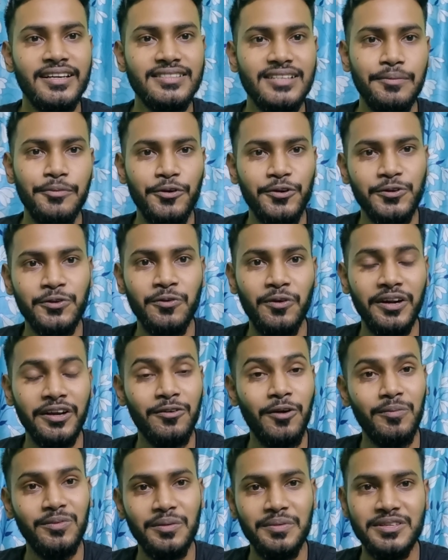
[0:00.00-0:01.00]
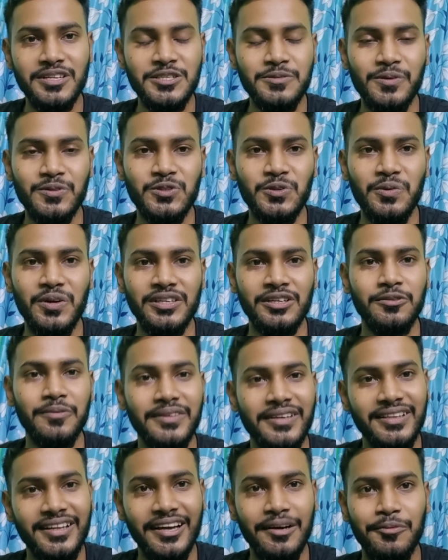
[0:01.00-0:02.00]
যাবো একটু অনেক কম দামে জিনিসপত্র পাওয়া যায়
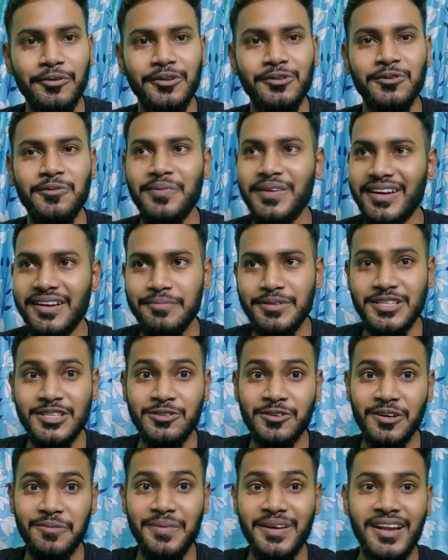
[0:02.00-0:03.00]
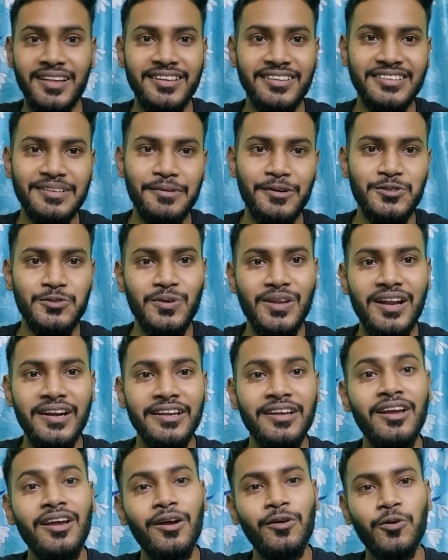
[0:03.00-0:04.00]
তোমাকে দেখাবো কিন্তু মেয়েরা বিশেষ করে মেয়েরা দেখতে পারো জুয়েলারি
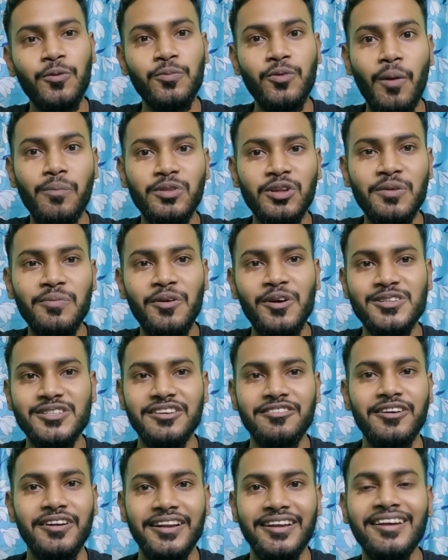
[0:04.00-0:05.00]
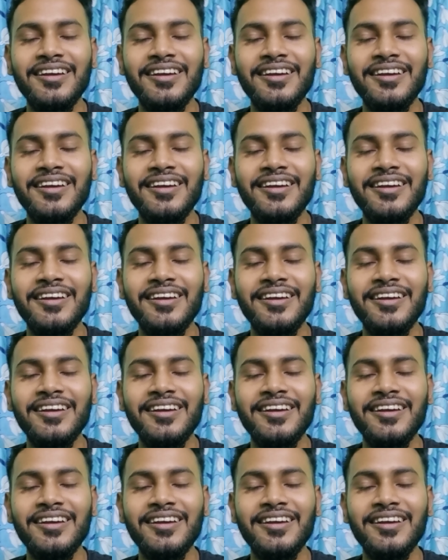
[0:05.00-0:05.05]
খুব কম দামে পাওয়া যায় ওখানে